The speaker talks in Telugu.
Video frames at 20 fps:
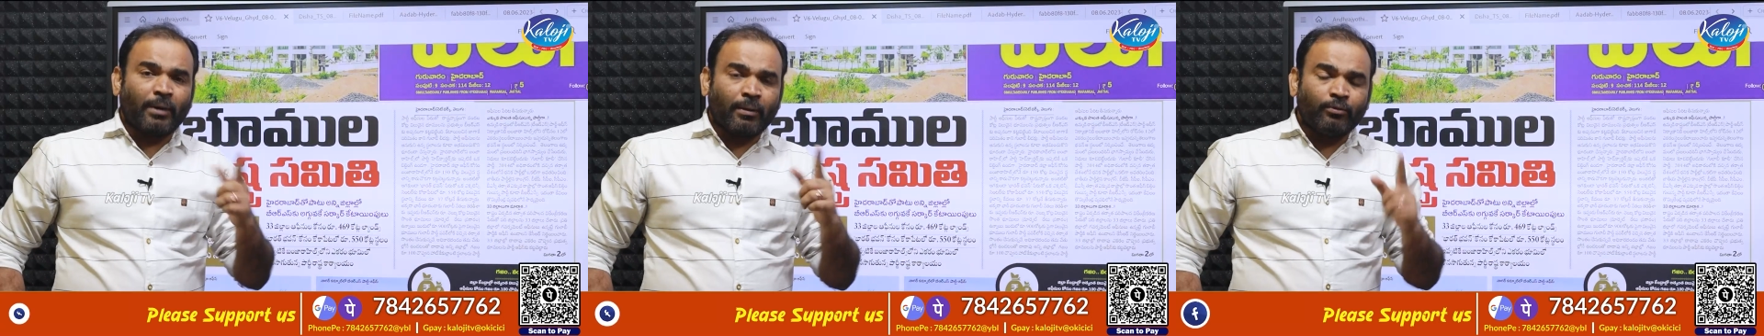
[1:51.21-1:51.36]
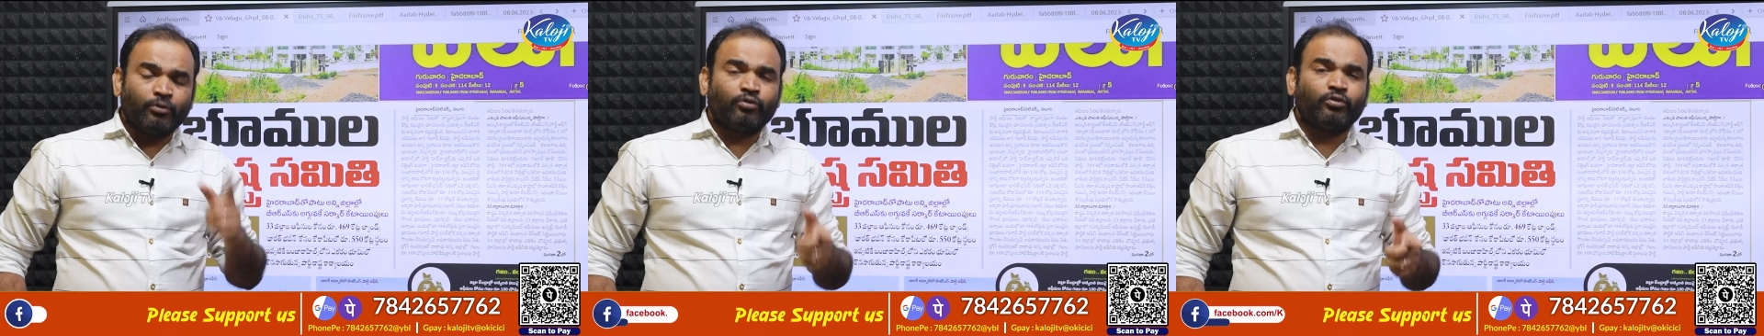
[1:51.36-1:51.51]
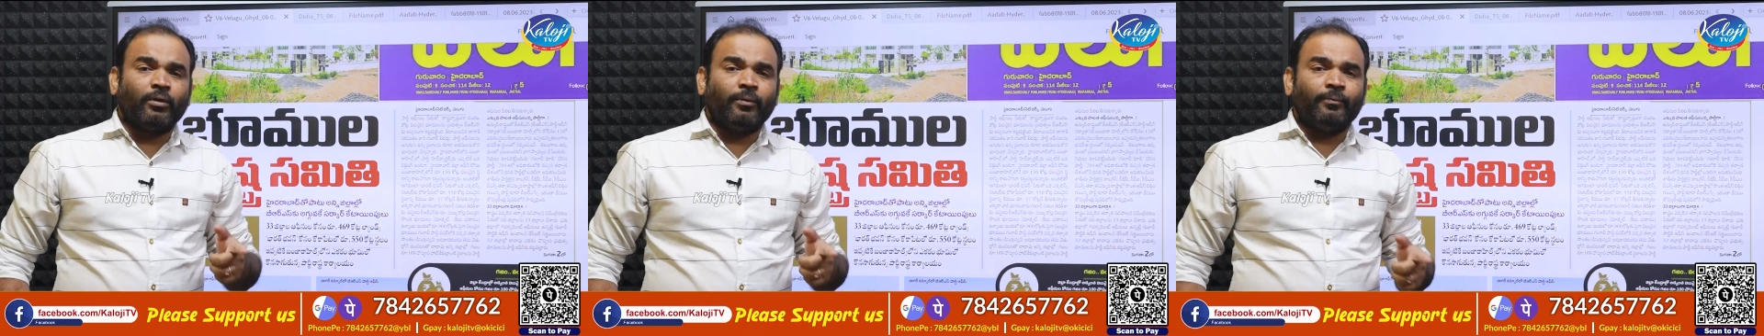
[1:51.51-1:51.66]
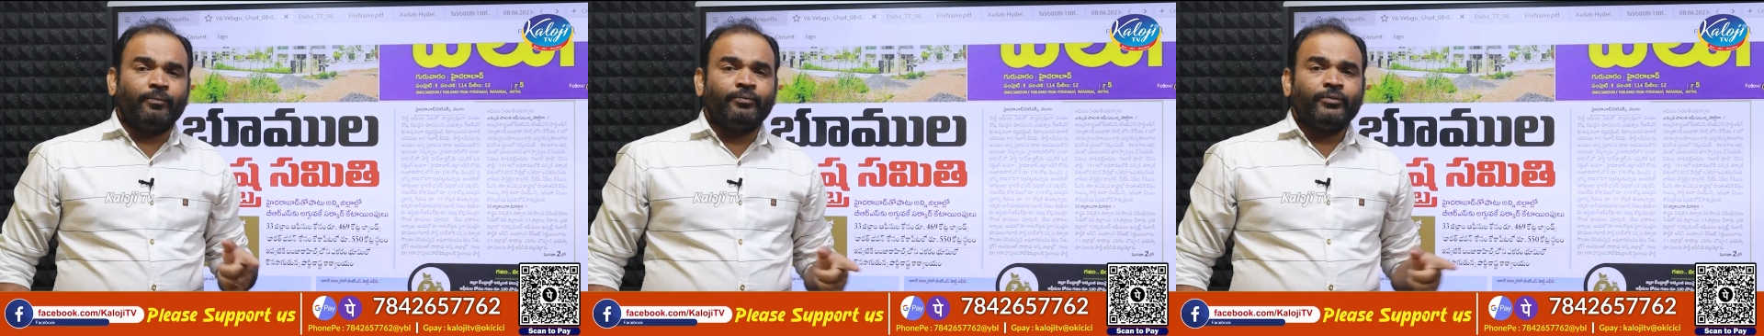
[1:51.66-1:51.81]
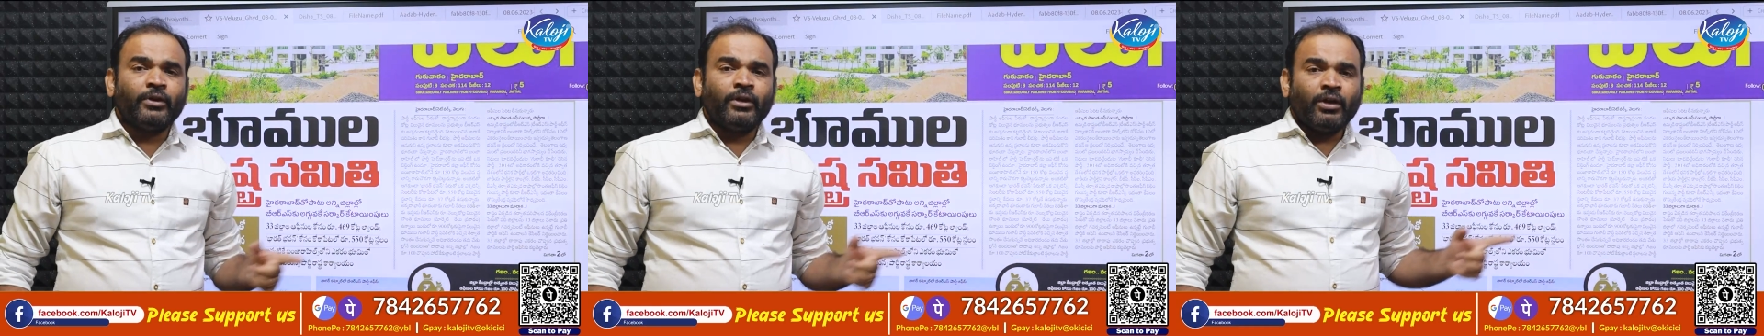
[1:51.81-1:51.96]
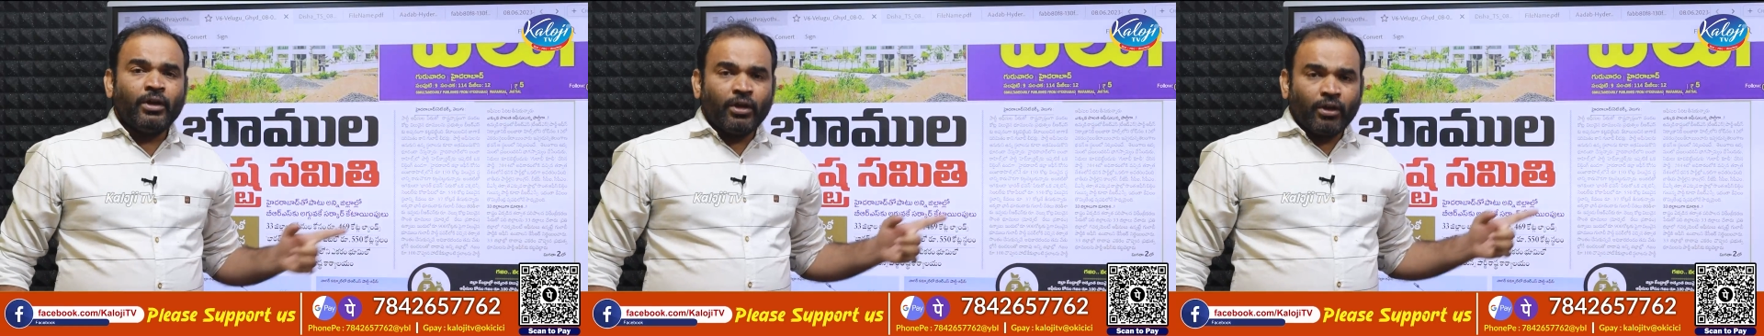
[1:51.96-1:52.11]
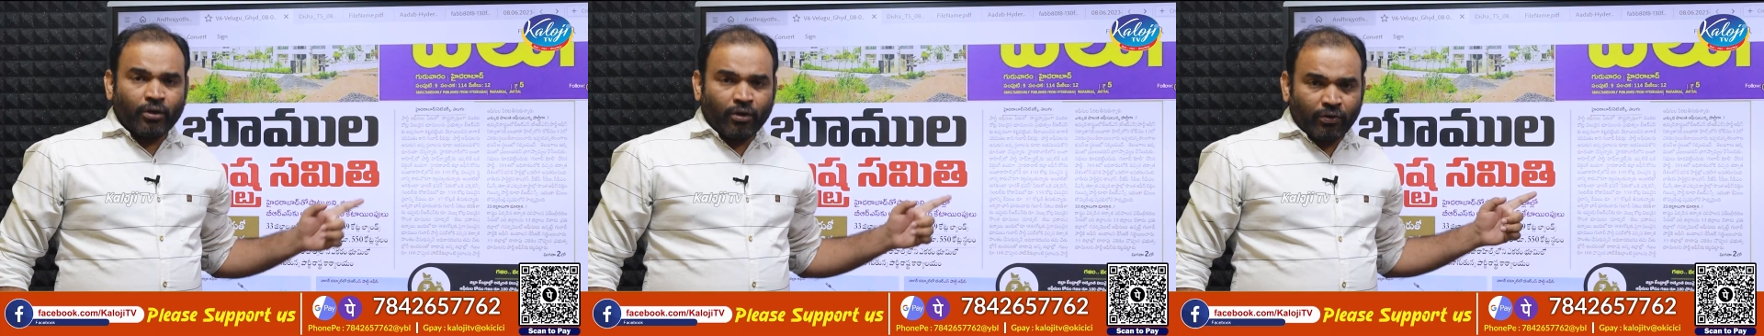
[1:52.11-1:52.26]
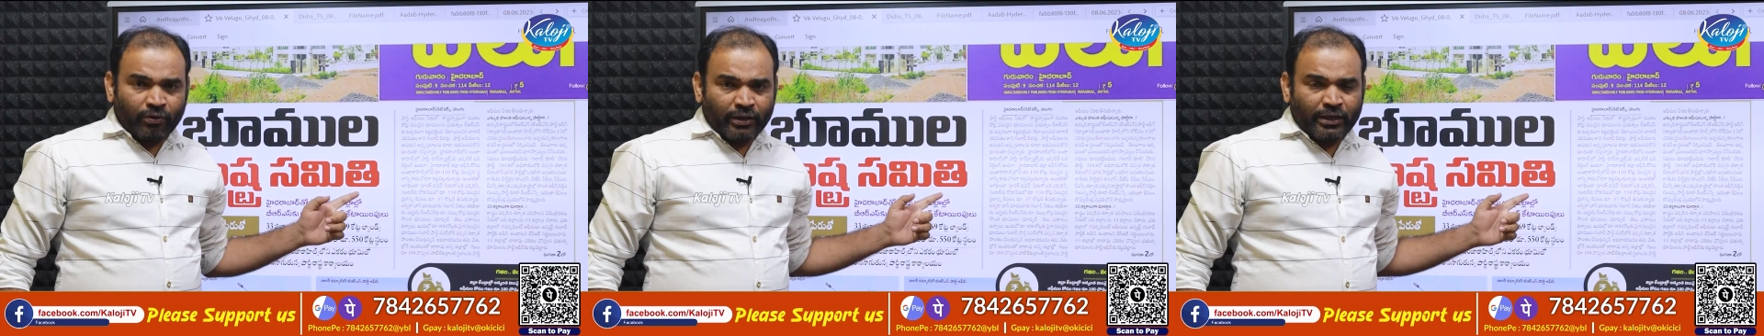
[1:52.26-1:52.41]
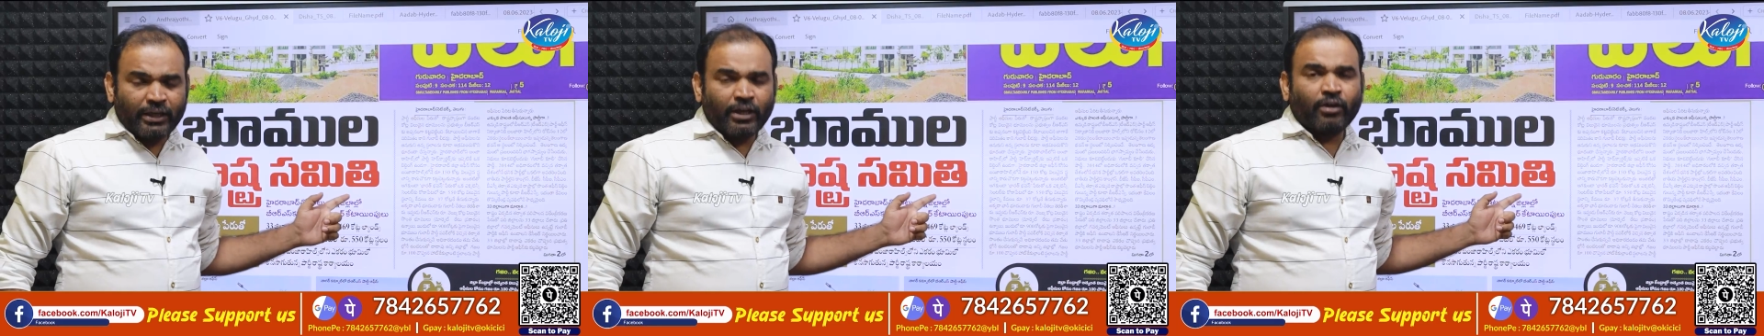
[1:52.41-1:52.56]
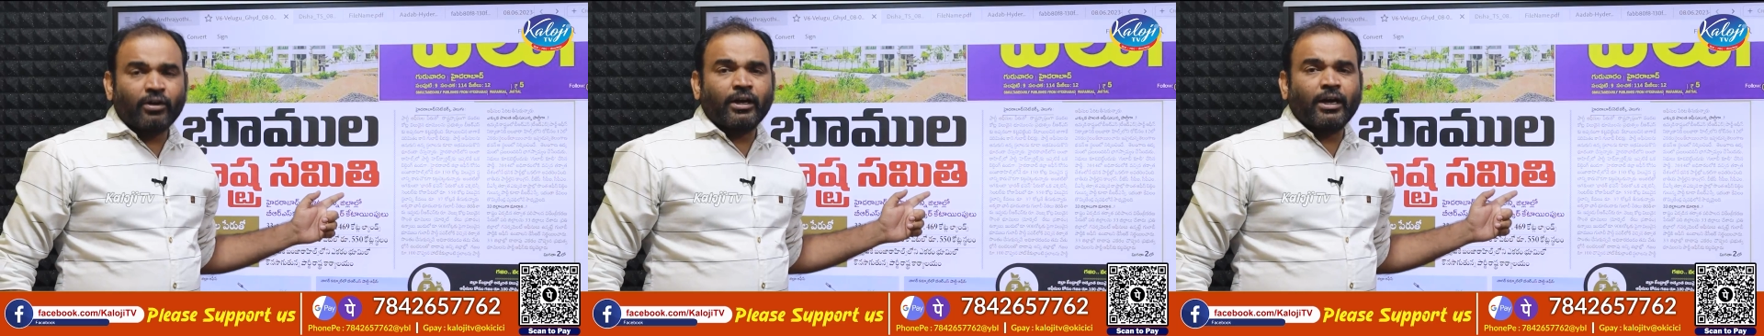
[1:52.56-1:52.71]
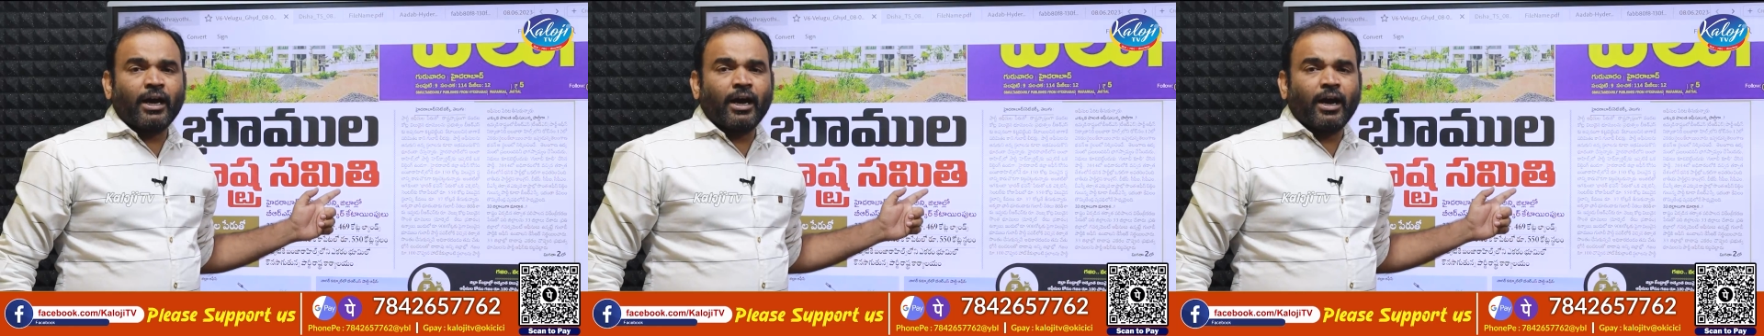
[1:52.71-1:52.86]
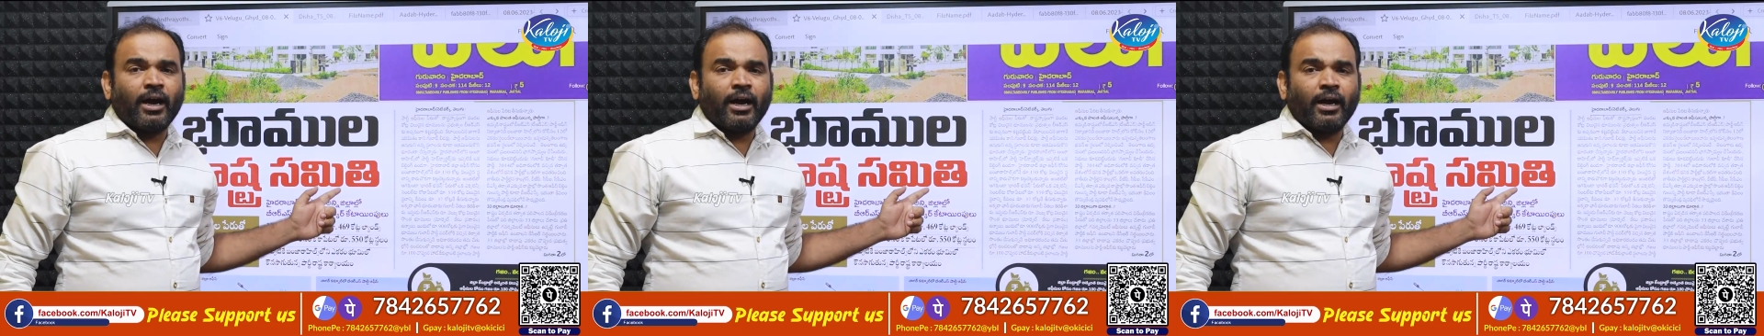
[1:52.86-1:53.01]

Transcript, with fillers: ప్రభుత్వం ఇగో ఈ యొక్క